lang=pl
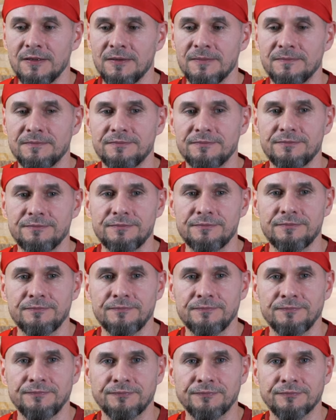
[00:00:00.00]
Mm.
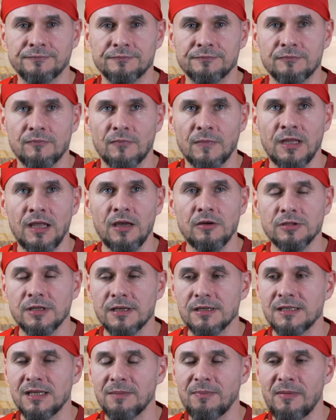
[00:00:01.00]
Ja już
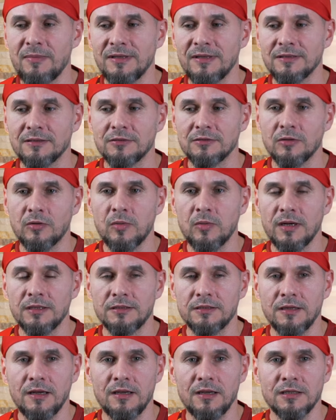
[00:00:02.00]
teraz nie pamiętam
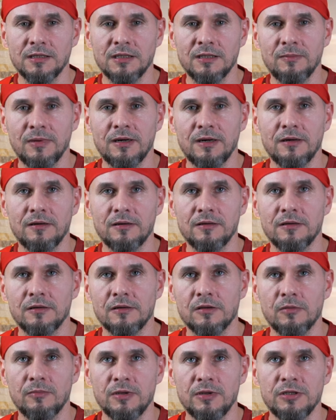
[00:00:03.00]
dokładnie, ale chyba
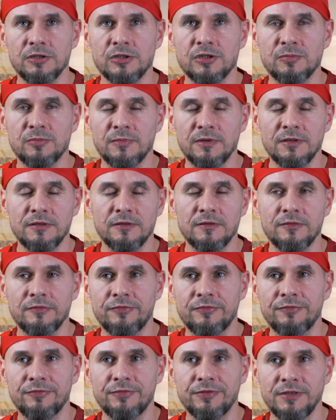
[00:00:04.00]
e, robiliśmy
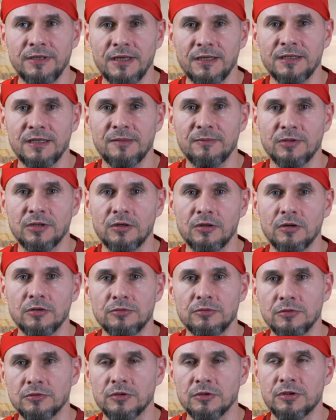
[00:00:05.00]
w jednym
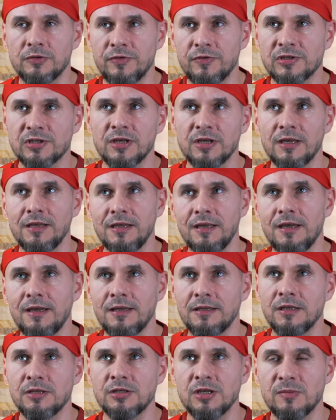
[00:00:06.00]
tygodniu to
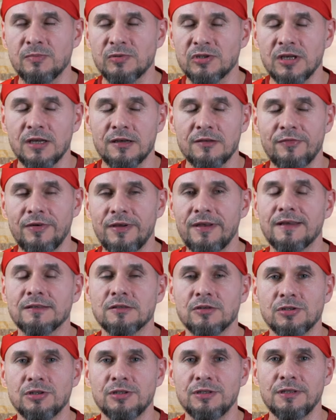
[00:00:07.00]
ćwiczenie, tydzień przerwy na
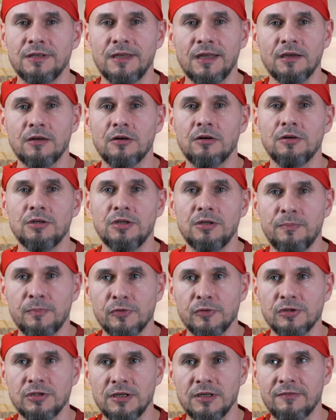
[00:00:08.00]
coś innego i
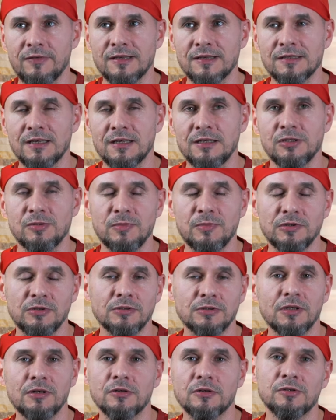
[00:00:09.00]
później wracaliśmy do
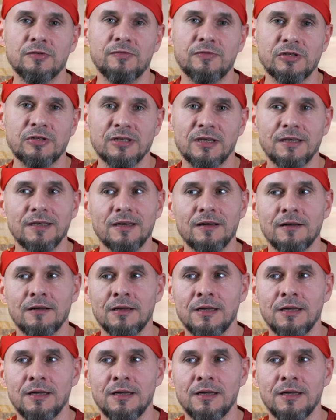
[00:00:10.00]
tego ćwiczenia.